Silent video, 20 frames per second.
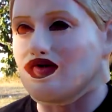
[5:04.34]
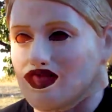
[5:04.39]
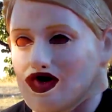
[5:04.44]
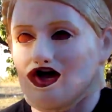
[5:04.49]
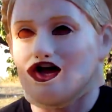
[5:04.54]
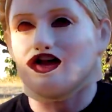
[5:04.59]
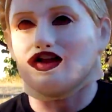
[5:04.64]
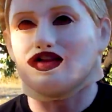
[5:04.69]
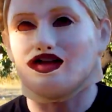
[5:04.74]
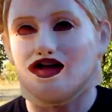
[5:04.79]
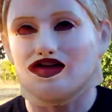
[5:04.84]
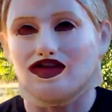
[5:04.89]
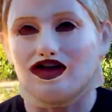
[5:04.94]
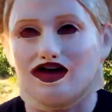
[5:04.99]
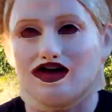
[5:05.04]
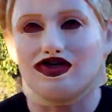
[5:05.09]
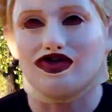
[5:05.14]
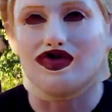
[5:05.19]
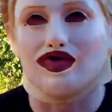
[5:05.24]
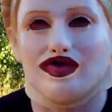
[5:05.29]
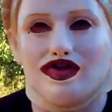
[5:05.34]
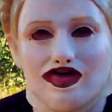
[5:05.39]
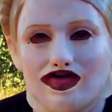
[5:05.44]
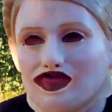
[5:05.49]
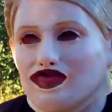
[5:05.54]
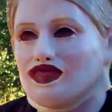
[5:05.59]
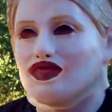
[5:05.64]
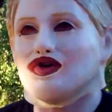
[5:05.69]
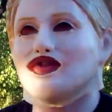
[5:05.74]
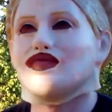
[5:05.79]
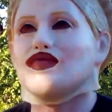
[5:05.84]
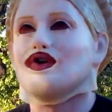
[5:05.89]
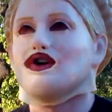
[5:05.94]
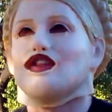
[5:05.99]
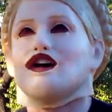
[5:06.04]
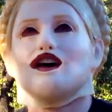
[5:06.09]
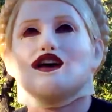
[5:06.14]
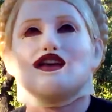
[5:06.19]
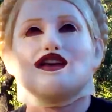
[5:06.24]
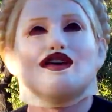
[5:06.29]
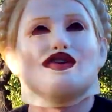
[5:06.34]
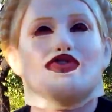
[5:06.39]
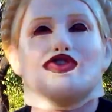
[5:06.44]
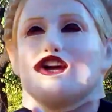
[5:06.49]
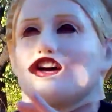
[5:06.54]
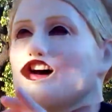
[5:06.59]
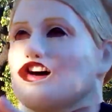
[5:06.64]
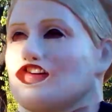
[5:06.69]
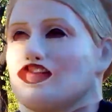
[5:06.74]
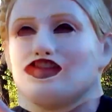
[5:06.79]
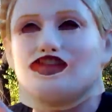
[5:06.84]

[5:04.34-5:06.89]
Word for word: мне... Ладно, хорошо, он говорит, ну вот-вот, я уже